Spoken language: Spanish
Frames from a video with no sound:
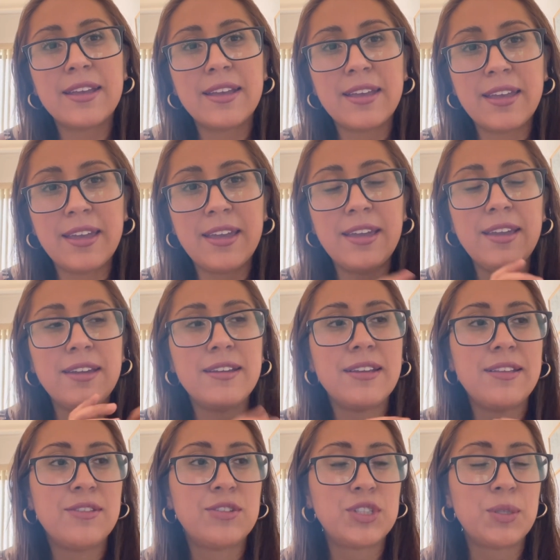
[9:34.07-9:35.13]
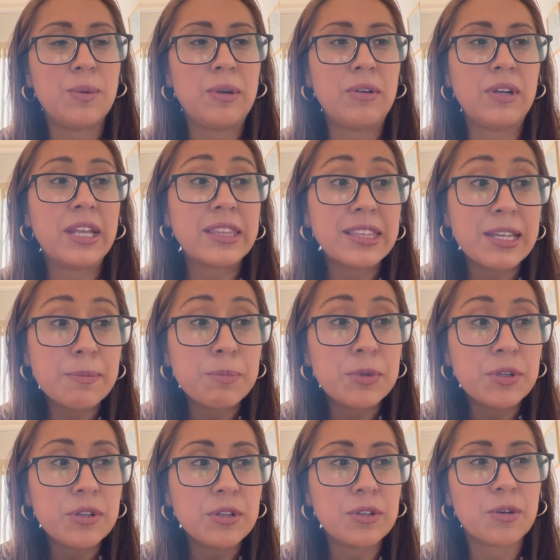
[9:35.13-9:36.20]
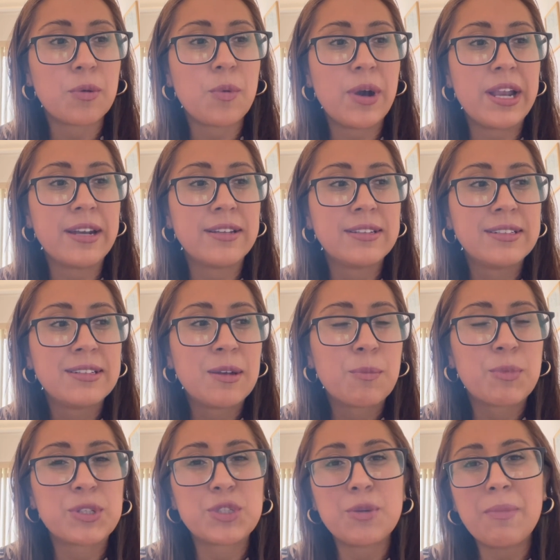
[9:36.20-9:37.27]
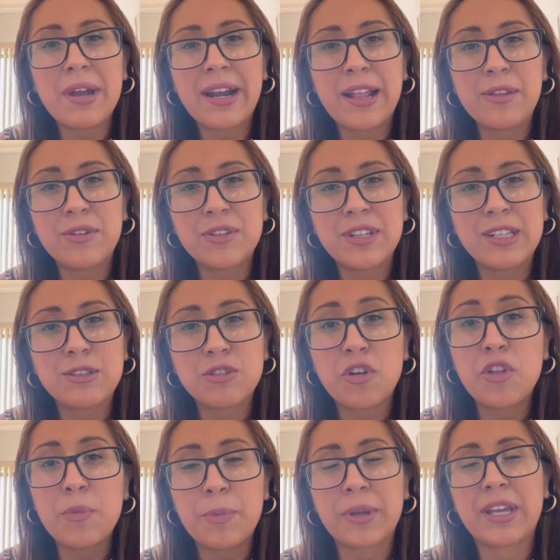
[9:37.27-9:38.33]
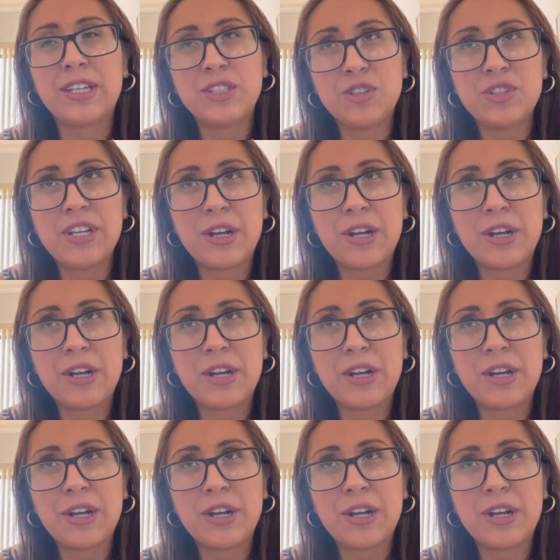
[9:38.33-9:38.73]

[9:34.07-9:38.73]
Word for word: y nos llevaron a Tepo, lo cual pues no me agradó del todo porque yo ya